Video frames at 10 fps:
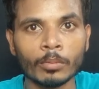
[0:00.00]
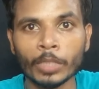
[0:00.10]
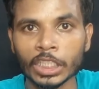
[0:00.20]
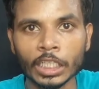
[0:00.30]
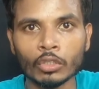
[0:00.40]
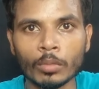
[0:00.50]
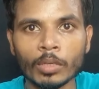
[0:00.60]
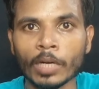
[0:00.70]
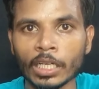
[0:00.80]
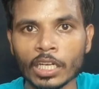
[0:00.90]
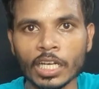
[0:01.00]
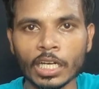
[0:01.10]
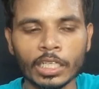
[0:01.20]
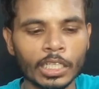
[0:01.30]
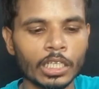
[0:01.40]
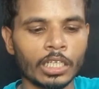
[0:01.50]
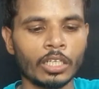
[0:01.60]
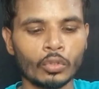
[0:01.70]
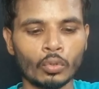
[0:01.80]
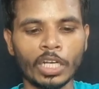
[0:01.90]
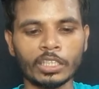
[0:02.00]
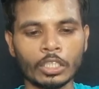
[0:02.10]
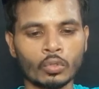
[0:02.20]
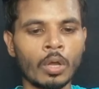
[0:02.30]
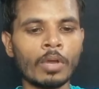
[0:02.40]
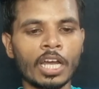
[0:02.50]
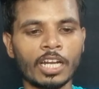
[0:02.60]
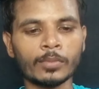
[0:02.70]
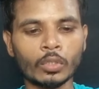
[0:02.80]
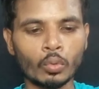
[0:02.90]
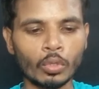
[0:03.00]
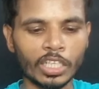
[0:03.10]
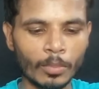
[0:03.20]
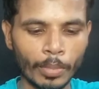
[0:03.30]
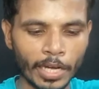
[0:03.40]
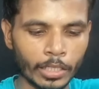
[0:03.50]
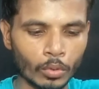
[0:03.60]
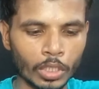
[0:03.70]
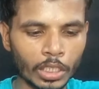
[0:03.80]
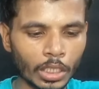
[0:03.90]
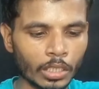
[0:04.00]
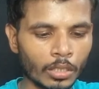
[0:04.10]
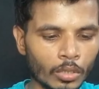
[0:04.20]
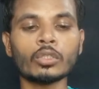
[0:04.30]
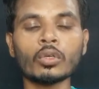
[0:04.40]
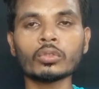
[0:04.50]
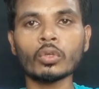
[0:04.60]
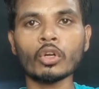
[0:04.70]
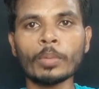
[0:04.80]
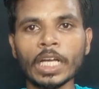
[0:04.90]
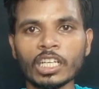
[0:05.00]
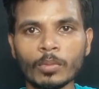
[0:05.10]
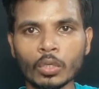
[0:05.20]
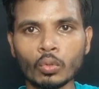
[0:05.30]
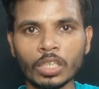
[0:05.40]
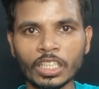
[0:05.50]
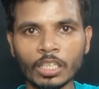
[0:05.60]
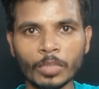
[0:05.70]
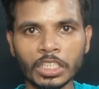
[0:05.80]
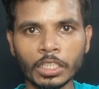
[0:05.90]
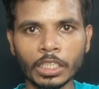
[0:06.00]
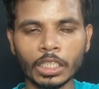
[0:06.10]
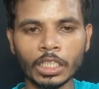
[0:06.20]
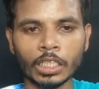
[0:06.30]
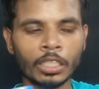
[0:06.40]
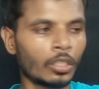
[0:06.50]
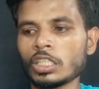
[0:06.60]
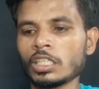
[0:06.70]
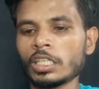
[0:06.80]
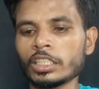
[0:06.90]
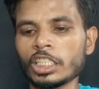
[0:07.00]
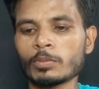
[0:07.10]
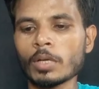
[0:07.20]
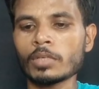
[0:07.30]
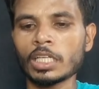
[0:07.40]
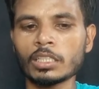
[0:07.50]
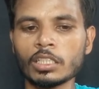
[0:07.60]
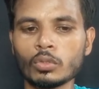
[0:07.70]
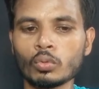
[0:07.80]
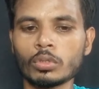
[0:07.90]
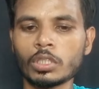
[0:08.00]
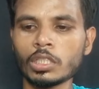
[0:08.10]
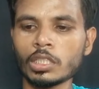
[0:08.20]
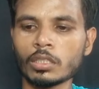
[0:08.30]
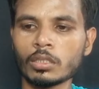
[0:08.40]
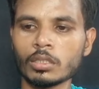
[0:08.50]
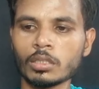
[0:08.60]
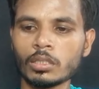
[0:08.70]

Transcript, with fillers: ही बिस्किट को हमने बाहर निकाला ठीक है तो बस इसको अब आराम से खोलेंगे पैकेट को ठीक है देखो दोनों पैकेट हमने खोल दिए बिस्किट के ठीक है चलिए इसमें आप डालते हैं दूध ठीक है